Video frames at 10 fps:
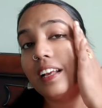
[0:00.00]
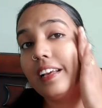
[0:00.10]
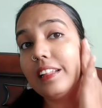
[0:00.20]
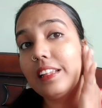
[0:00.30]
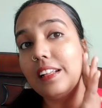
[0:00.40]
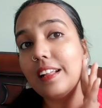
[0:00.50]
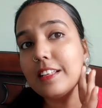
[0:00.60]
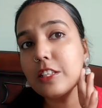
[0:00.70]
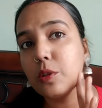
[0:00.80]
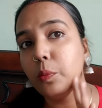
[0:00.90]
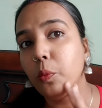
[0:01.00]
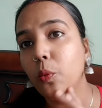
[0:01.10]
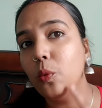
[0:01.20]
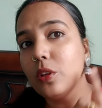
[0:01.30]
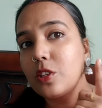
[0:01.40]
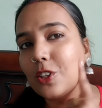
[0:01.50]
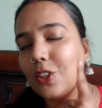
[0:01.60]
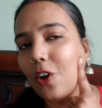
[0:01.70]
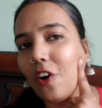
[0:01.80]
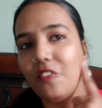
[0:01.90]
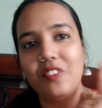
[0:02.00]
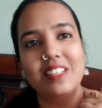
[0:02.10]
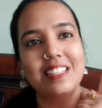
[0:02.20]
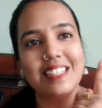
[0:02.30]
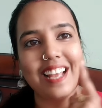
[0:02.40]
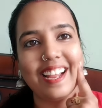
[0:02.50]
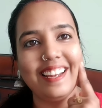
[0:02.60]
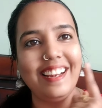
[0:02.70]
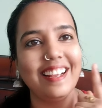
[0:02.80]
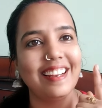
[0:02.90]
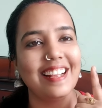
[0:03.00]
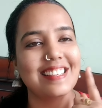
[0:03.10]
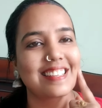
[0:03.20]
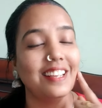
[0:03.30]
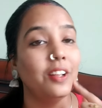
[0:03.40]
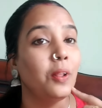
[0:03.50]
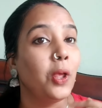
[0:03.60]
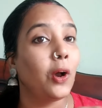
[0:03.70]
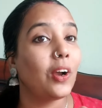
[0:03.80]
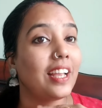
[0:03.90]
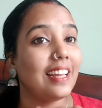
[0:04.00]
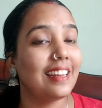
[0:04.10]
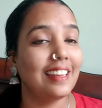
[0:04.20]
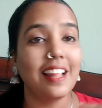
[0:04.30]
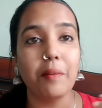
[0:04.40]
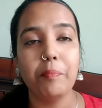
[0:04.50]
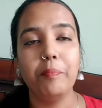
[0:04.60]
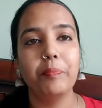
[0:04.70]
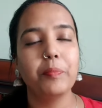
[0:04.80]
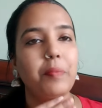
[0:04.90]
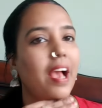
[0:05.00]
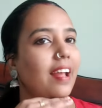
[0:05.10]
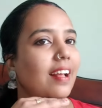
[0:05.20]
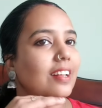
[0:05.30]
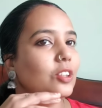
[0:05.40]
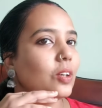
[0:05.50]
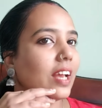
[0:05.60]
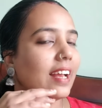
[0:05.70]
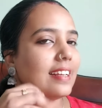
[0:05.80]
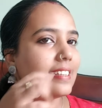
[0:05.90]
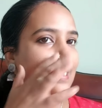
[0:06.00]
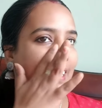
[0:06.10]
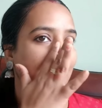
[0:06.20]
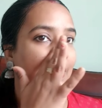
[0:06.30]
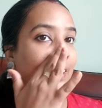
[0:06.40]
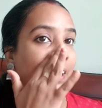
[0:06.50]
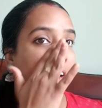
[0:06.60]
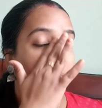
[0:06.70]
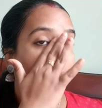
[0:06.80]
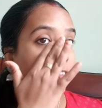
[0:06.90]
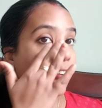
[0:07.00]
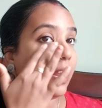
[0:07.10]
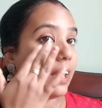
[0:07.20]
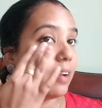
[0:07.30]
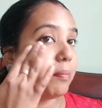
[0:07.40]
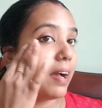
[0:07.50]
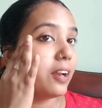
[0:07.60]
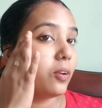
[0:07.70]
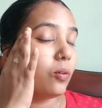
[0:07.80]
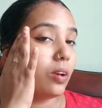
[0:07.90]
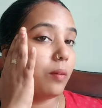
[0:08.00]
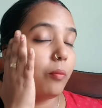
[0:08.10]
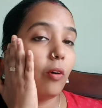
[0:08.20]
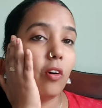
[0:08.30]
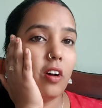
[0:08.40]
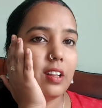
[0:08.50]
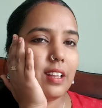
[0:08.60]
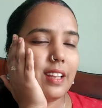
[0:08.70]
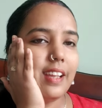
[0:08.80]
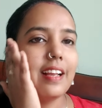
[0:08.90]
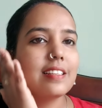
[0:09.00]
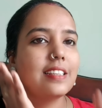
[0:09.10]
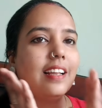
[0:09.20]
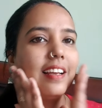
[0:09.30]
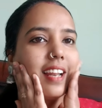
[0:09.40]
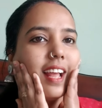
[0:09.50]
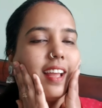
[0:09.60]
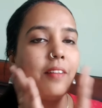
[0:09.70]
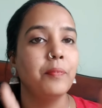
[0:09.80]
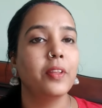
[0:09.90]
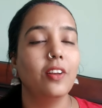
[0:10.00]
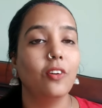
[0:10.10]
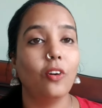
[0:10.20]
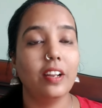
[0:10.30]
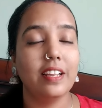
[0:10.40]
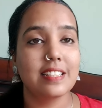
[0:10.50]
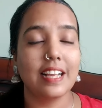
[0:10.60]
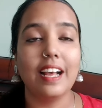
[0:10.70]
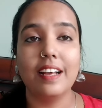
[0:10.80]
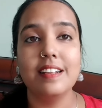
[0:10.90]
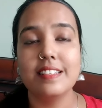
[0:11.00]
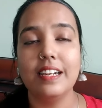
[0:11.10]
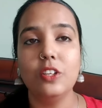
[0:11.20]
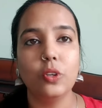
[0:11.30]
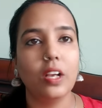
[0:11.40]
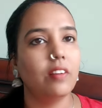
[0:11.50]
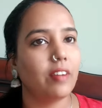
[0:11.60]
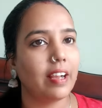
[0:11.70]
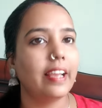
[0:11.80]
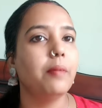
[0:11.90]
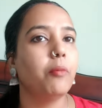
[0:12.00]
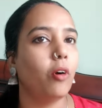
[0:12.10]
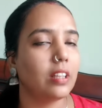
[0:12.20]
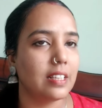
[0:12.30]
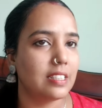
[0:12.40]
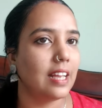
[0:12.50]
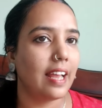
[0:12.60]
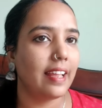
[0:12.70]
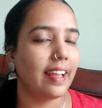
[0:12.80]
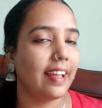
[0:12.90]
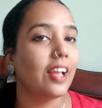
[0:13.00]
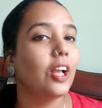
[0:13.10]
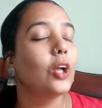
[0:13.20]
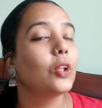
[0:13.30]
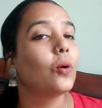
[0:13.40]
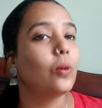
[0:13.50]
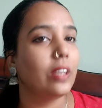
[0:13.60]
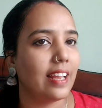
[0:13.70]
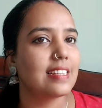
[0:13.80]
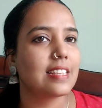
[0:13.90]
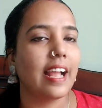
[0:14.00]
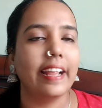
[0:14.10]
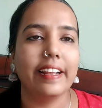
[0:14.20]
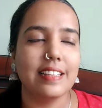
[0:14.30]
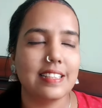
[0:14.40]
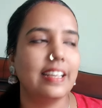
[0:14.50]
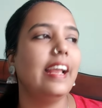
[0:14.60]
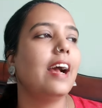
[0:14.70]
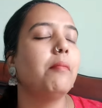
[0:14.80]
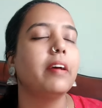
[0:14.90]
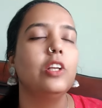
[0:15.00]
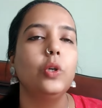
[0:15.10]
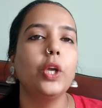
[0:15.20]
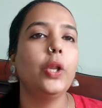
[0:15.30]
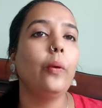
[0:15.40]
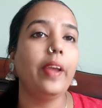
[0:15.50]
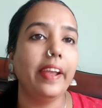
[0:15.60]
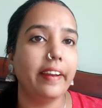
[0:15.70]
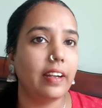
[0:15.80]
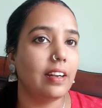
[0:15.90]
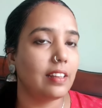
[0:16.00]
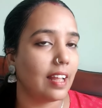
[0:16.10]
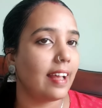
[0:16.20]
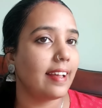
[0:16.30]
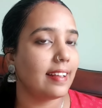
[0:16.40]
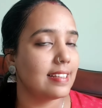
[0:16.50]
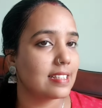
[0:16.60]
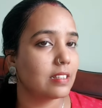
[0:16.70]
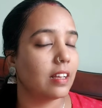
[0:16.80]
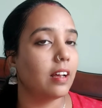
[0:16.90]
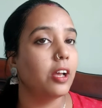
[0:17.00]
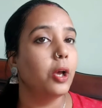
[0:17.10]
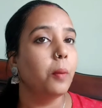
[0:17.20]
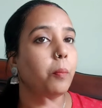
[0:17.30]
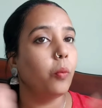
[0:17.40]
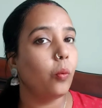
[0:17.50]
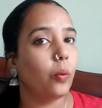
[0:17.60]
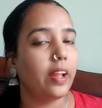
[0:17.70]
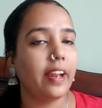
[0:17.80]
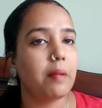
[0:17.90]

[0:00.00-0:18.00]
कितना स्मूथ सॉफ्ट शाइनी लग रहा है स्किन और कितना प्यारा जो है स्किन मैं फील कर पा रही हूँ कि बहुत ही अच्छा लग रहा है और इसका रिजल्ट जो है वाकई बहुत अच्छा आया है तो यस आई कैन से हमारा जो हीरो इंग्रेडिएंट था इस पूरे